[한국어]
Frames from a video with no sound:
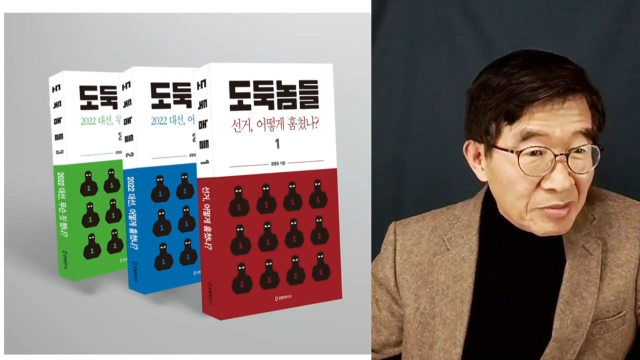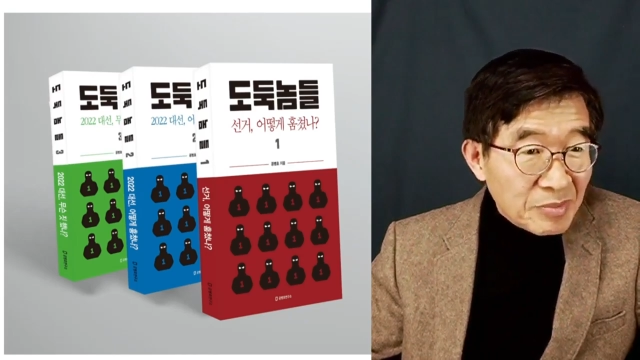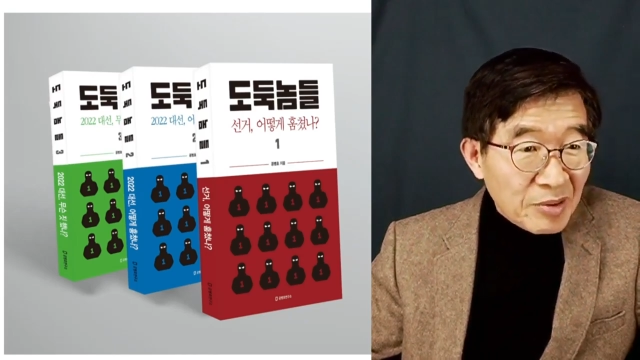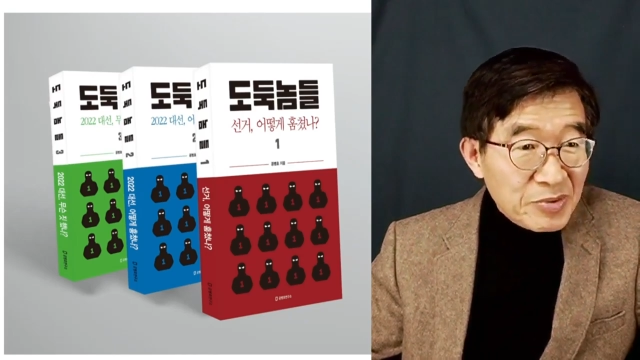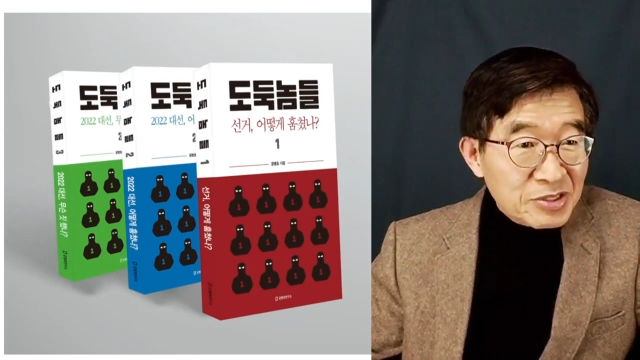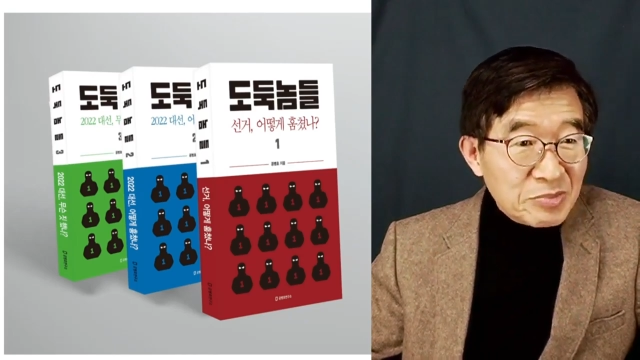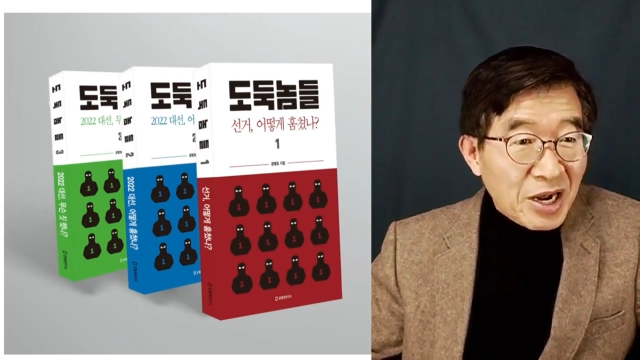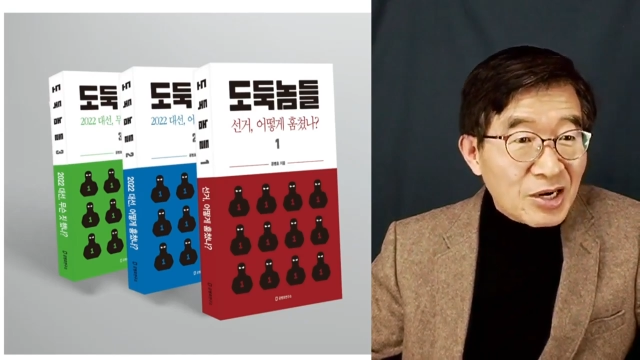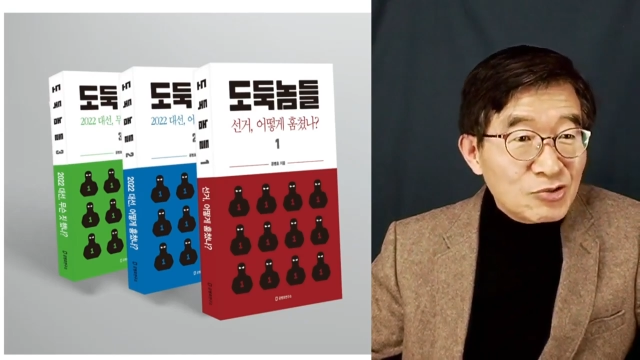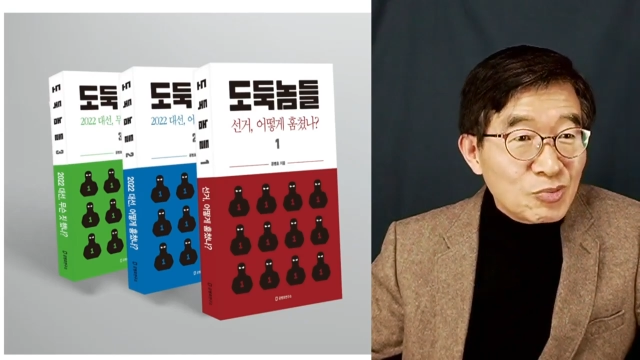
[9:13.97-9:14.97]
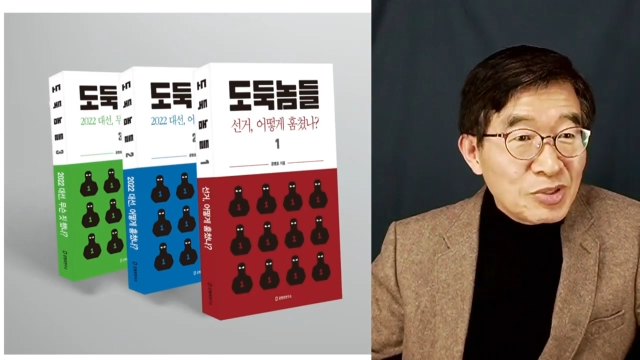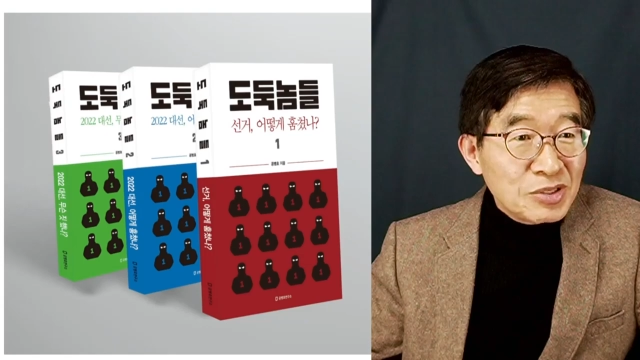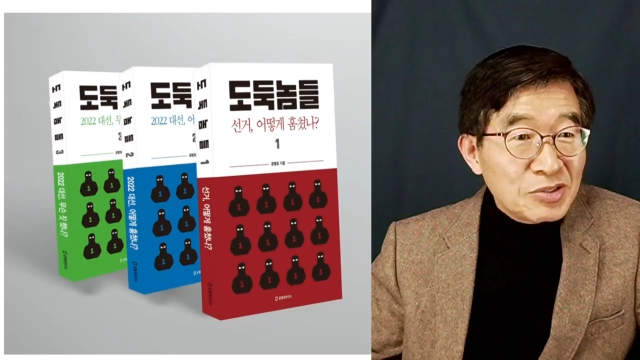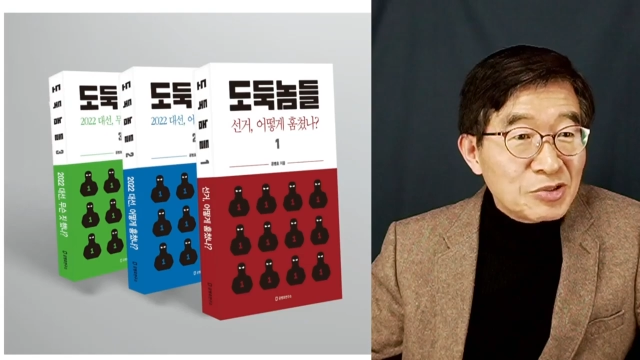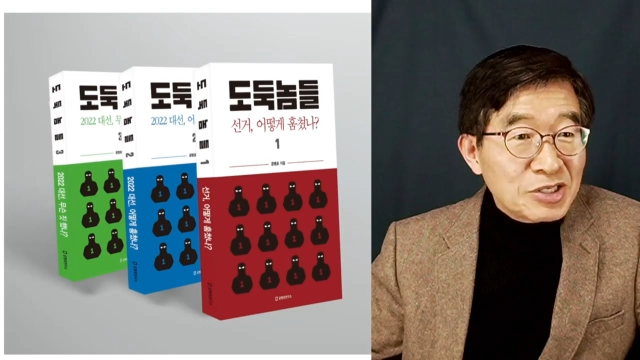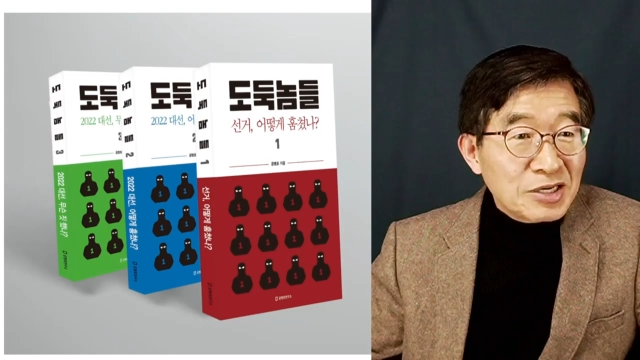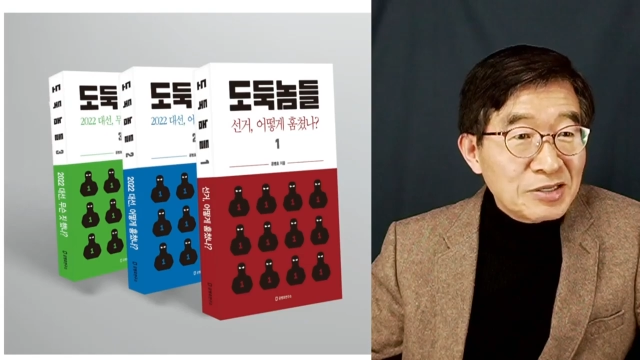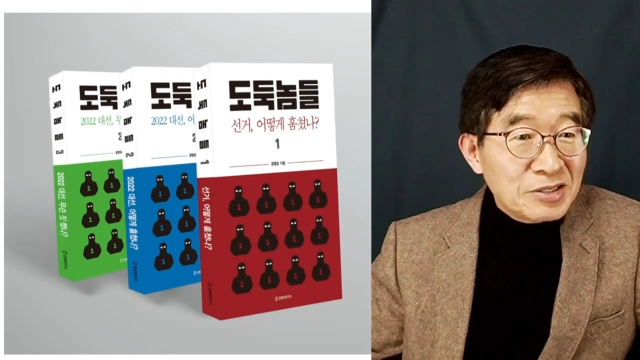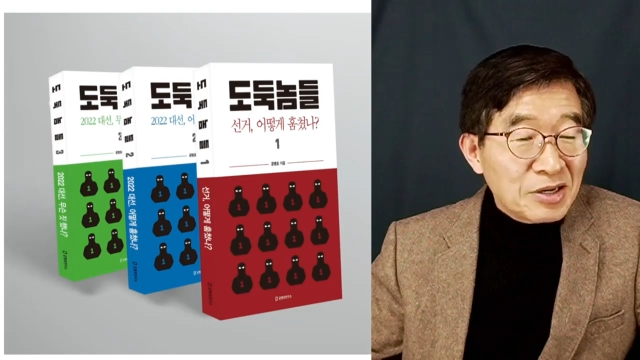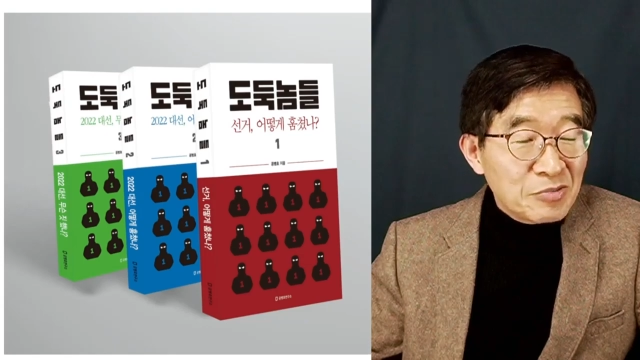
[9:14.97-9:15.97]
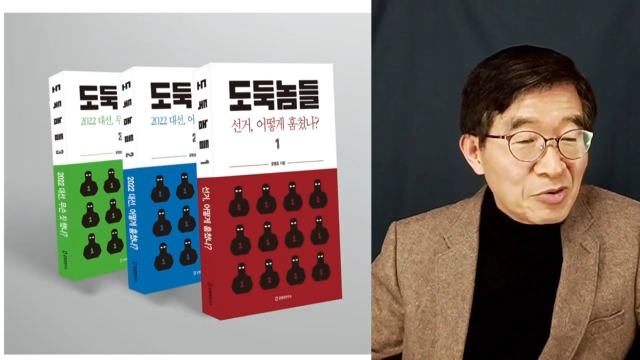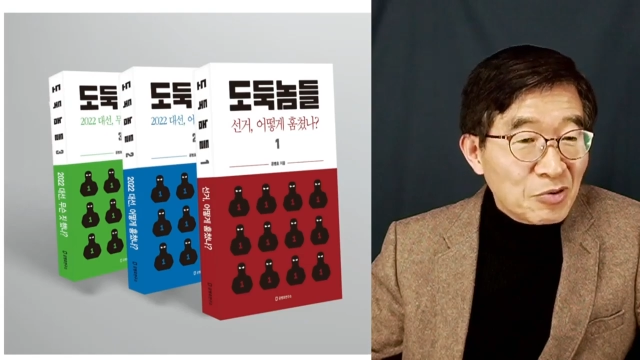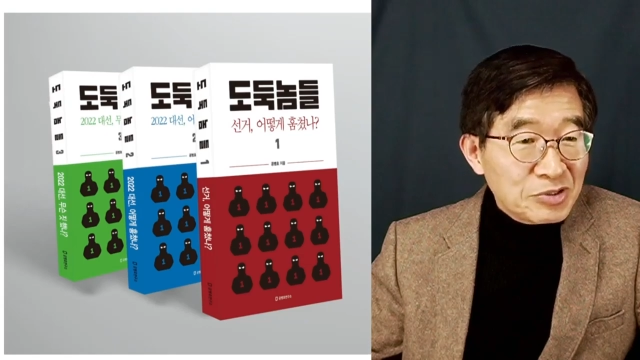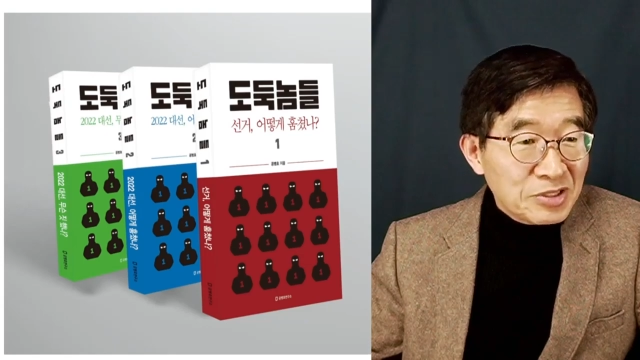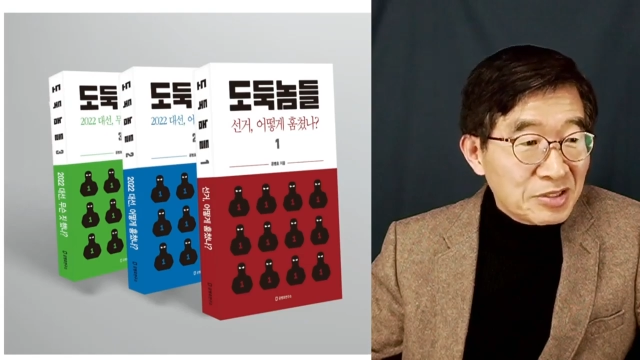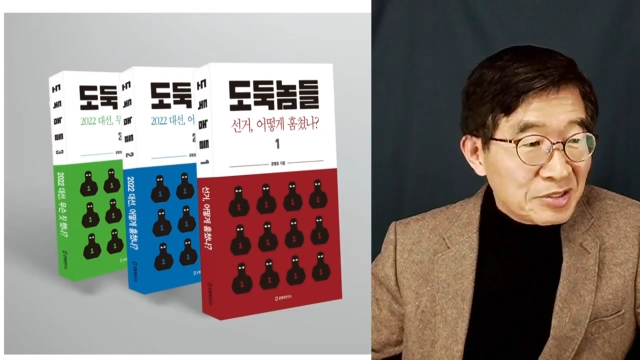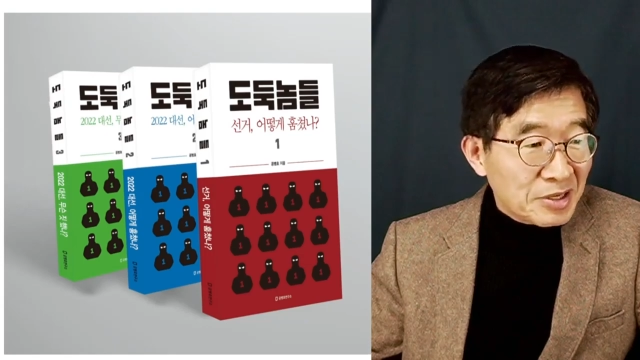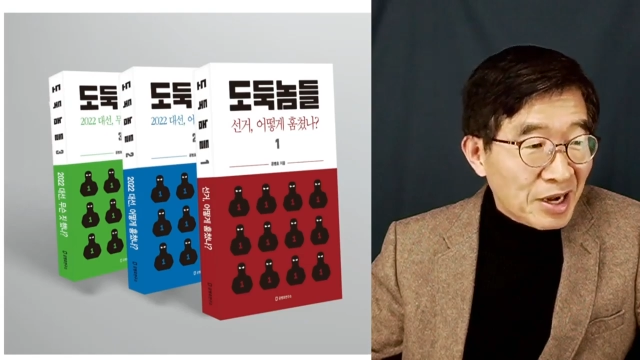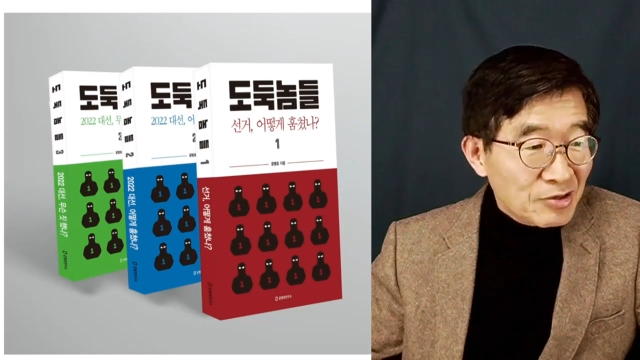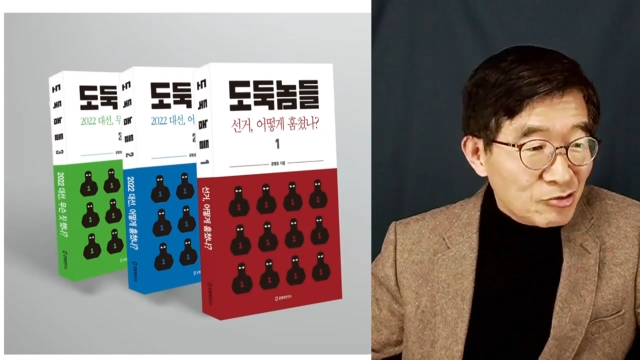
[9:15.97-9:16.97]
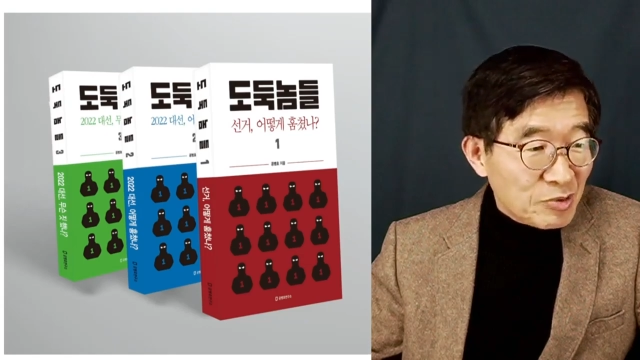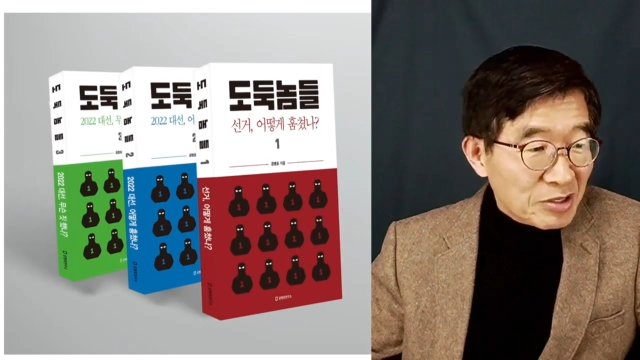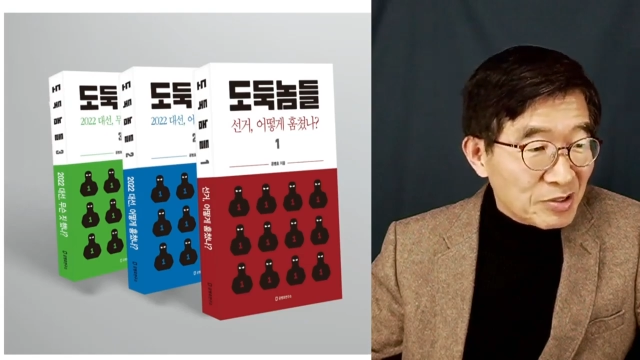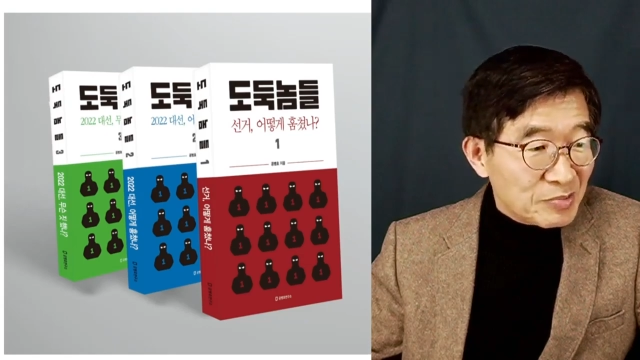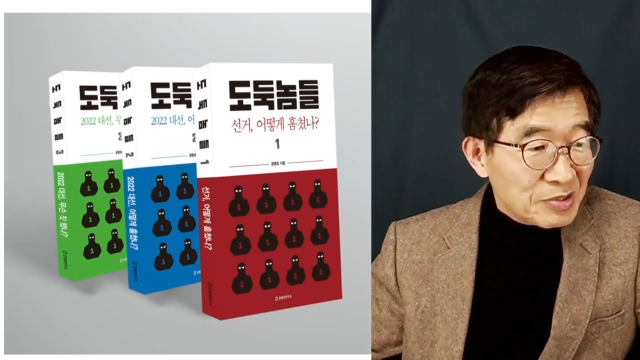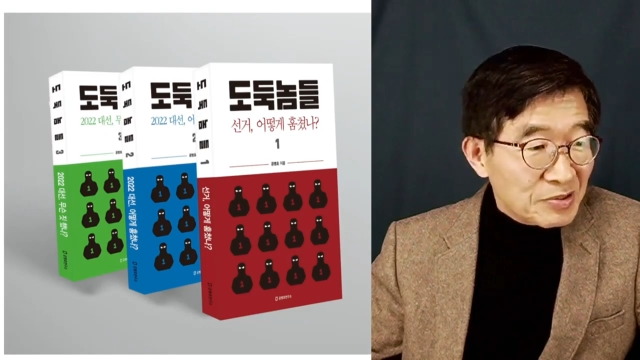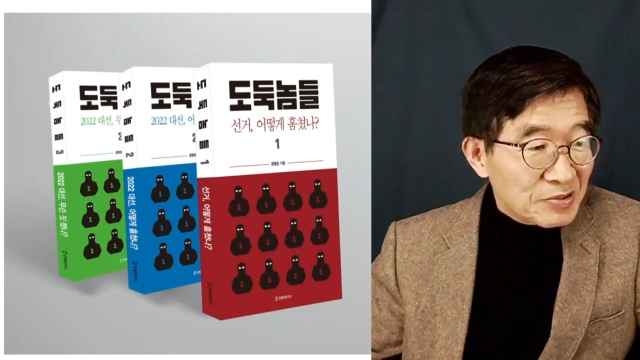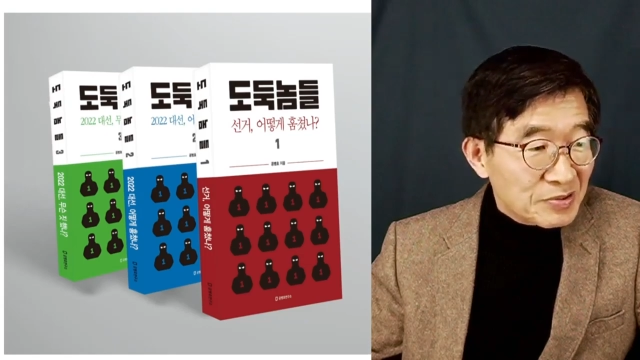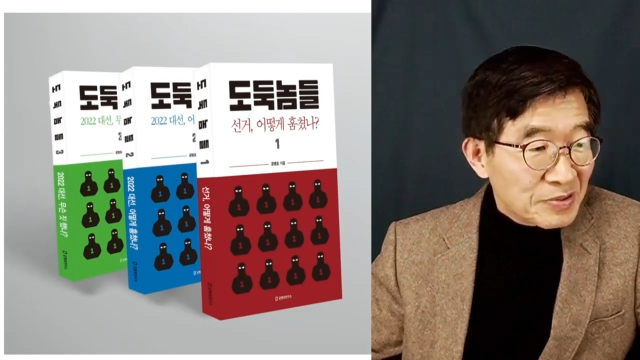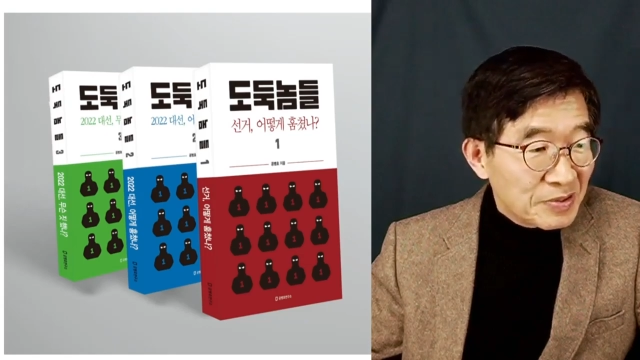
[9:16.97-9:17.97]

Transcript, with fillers: 안 믿으면 할 수 없는 거죠. 자식들하고 뭐 고생을 하는 수밖에 없는 거죠.